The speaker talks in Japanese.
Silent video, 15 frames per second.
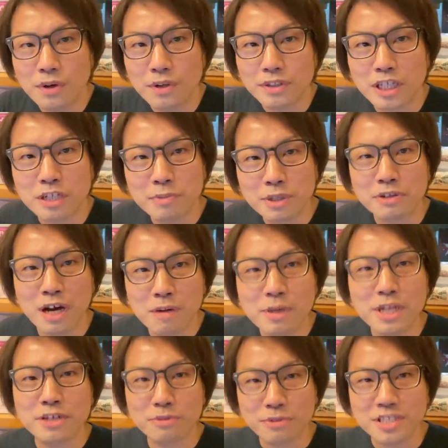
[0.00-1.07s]
なるべく幅
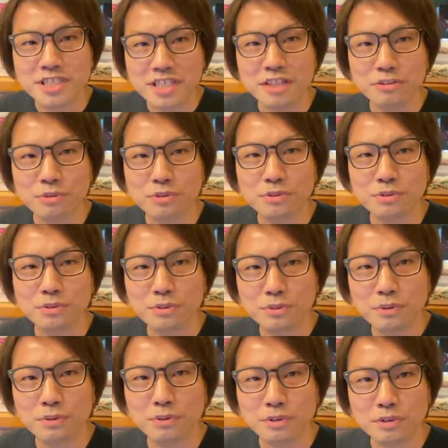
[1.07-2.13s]
広い視点というの
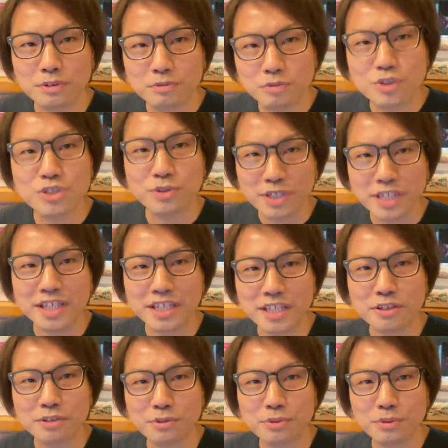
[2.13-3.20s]
と、もちろん経
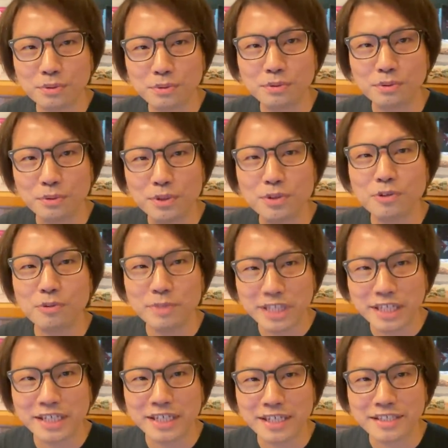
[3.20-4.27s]
験というところと織り込み
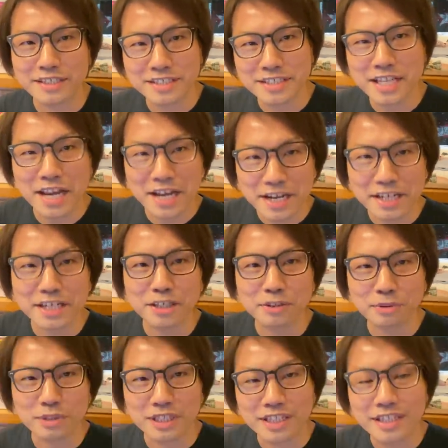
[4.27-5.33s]
ながら、時代背景
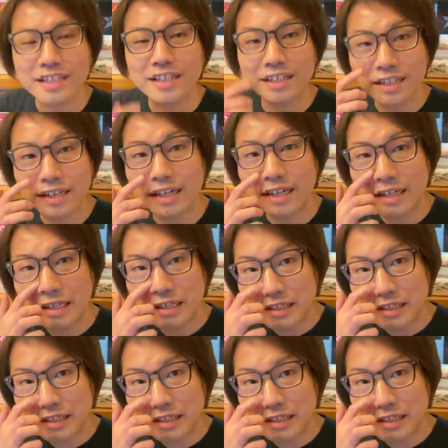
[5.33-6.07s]
とか入れながら、